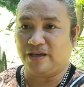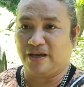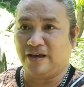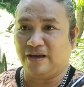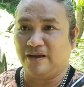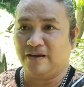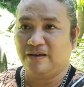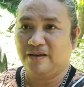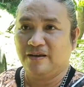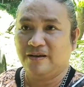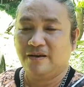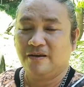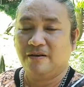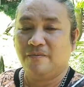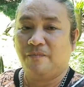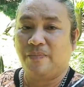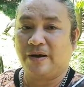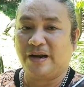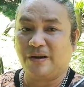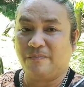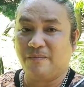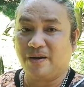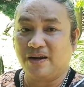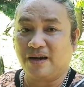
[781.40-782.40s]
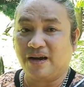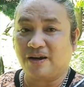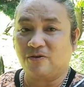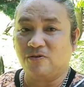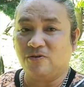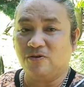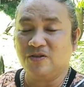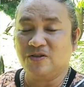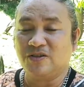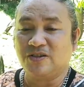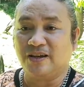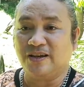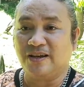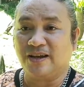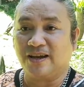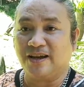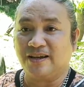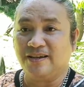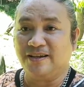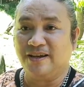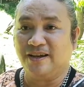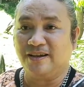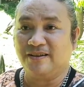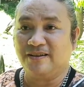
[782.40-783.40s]
niya para magkaroon siya ng
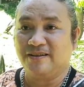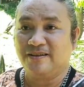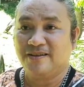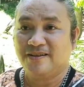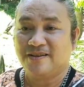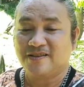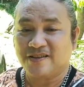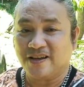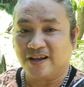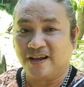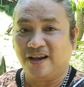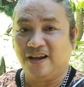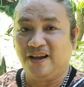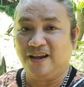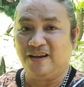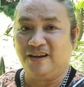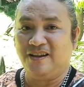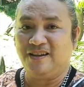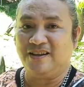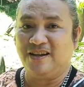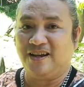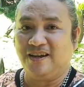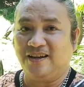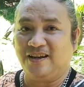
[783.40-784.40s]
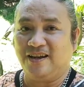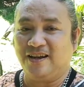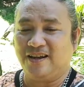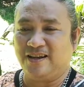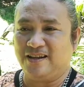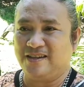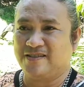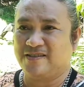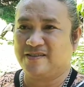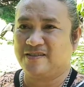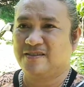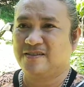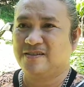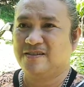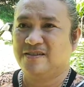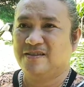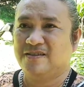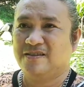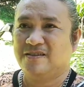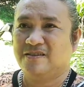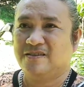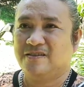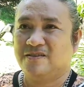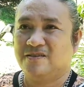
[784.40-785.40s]
kanyang sariling linyada guys.
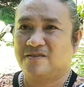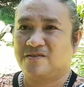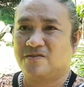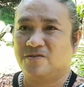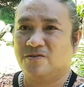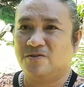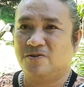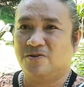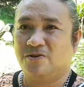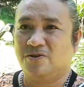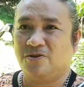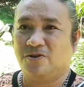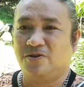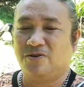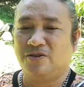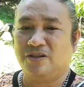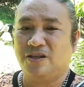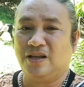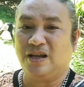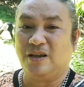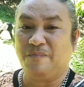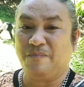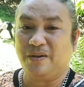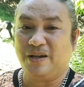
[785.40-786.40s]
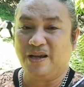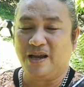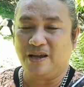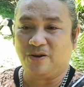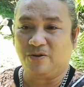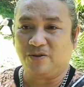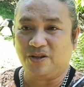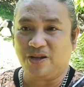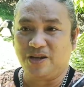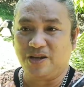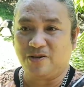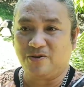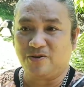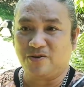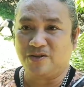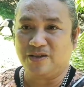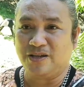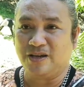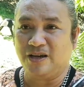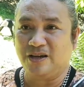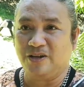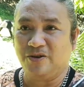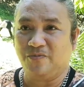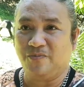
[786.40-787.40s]
So, yun na lang ang pinaikot-ikot
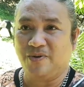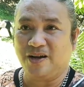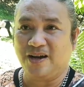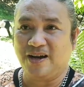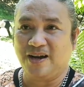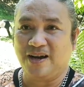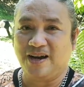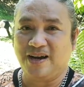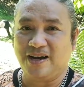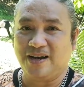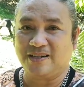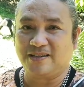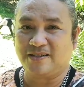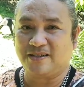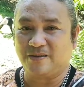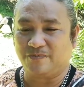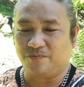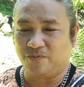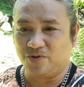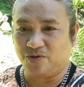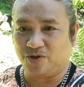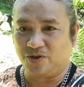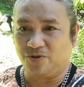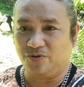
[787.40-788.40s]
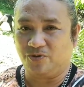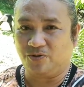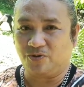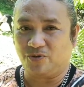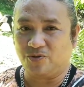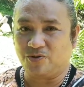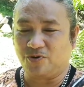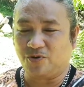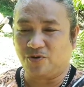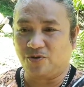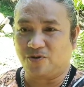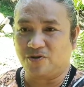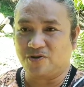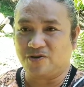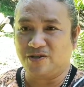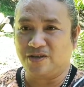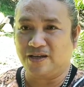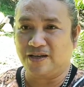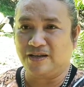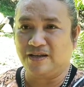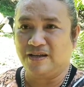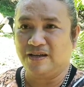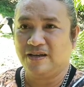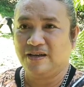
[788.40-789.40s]
niya, yung mga hats, tapos kinocross-cross
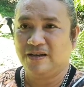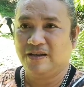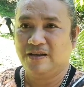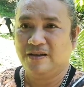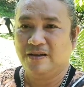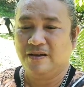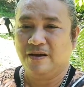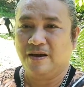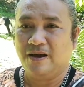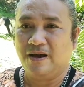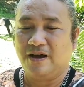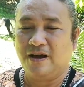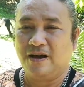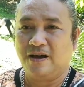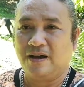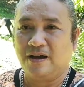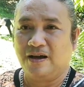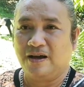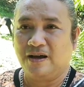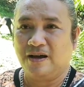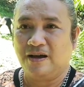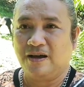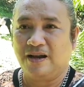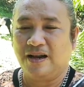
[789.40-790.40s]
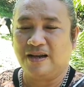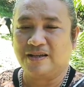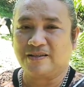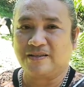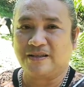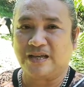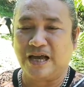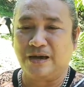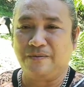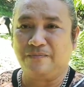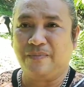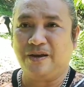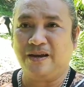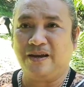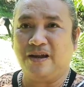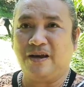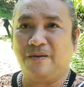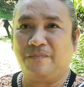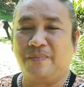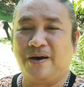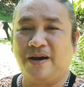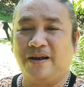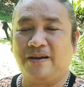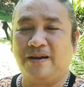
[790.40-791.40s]
niya. Uh, last time, may
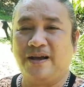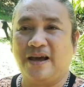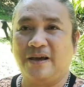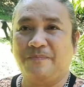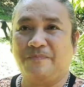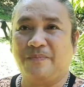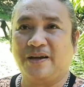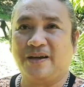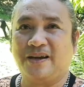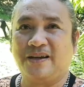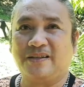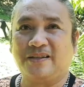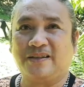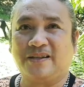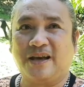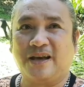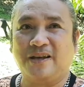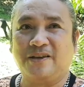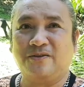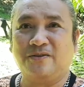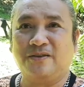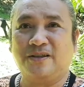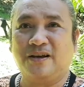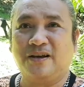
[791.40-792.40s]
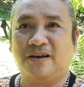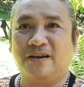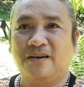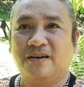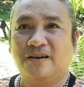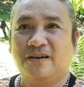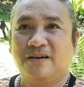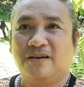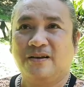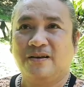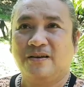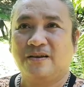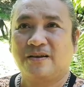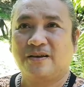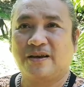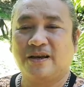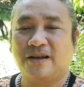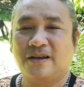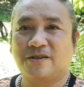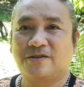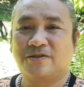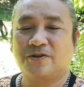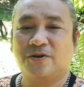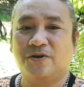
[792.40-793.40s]
napa, naipakita tayo na
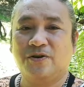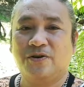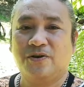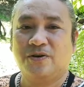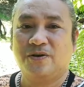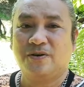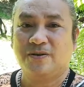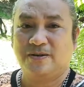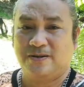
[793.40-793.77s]
Kelso.